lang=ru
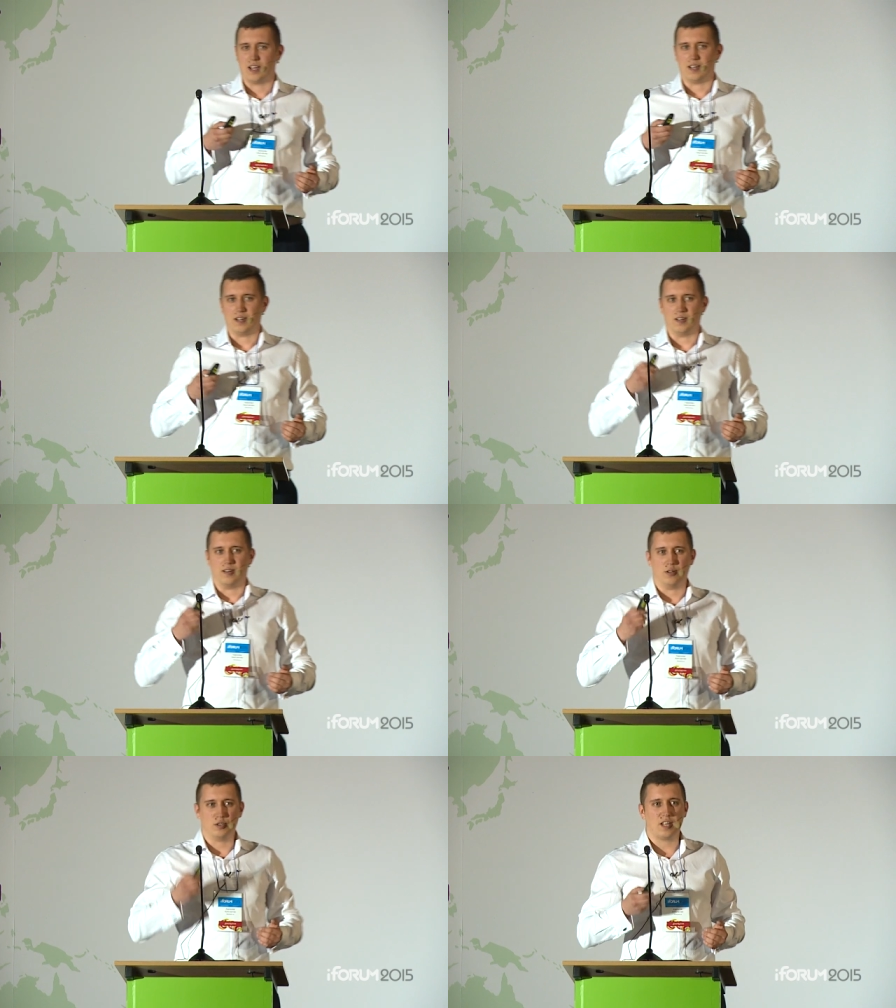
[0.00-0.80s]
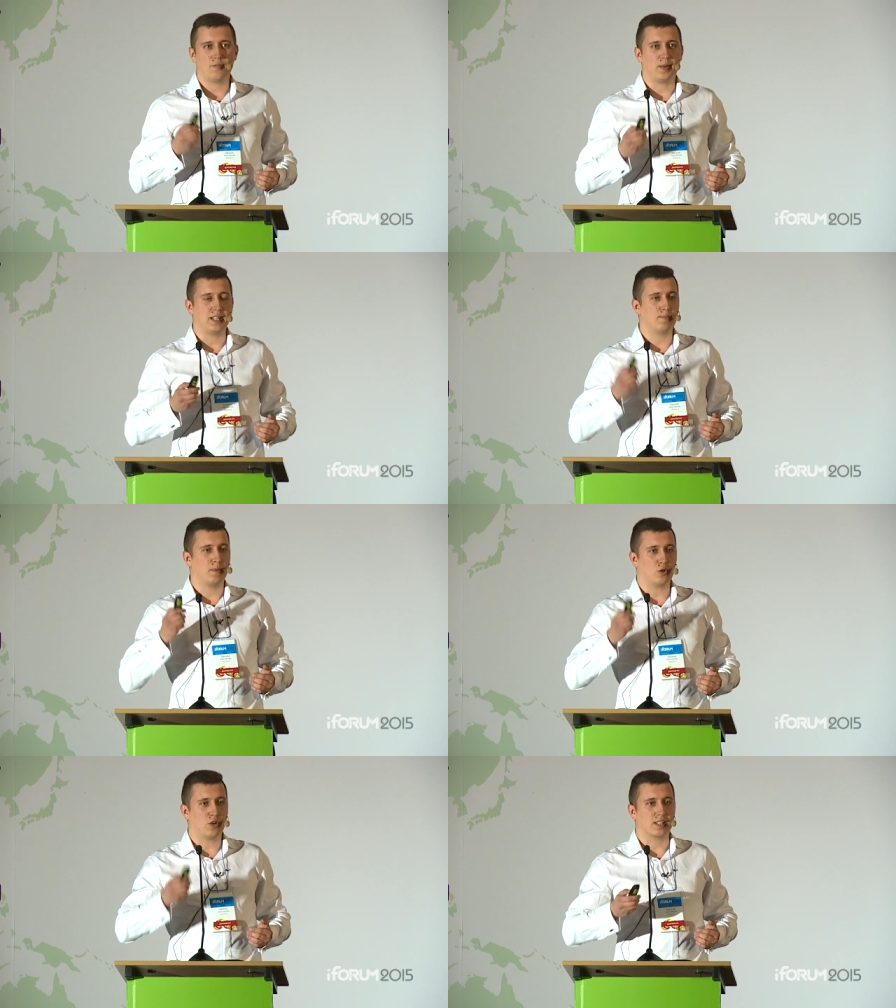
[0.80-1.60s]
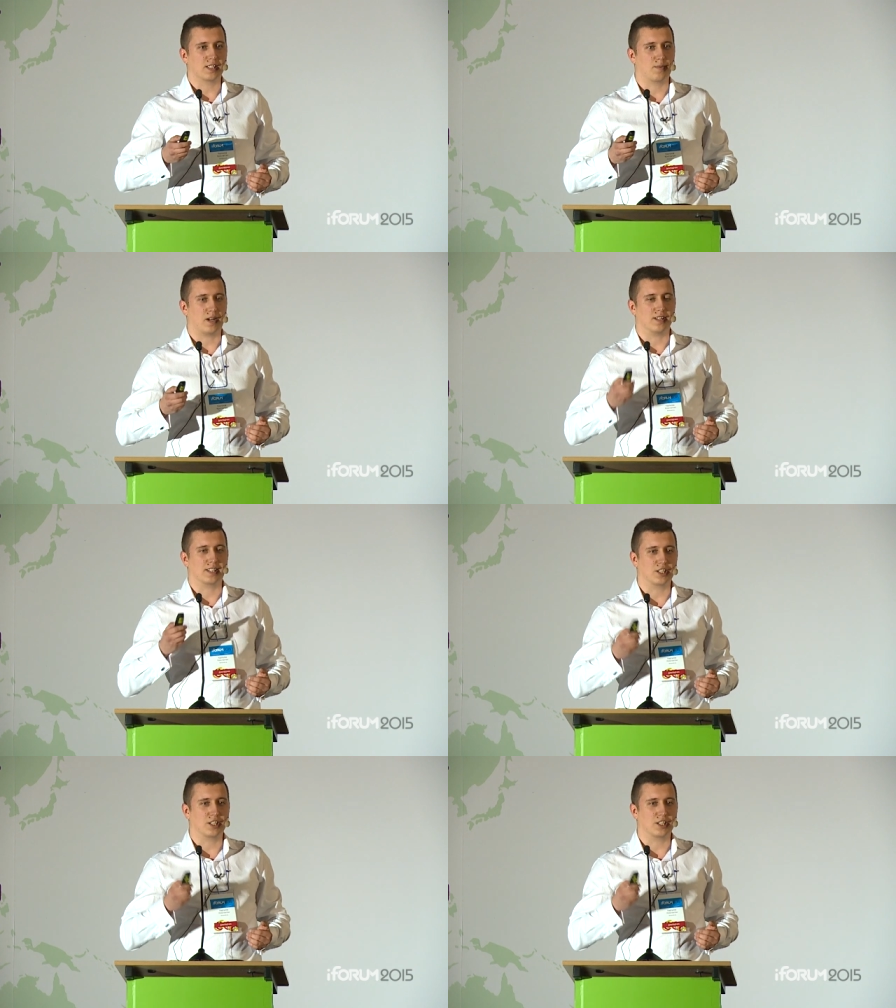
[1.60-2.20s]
А, людей, в принципе, много собралось.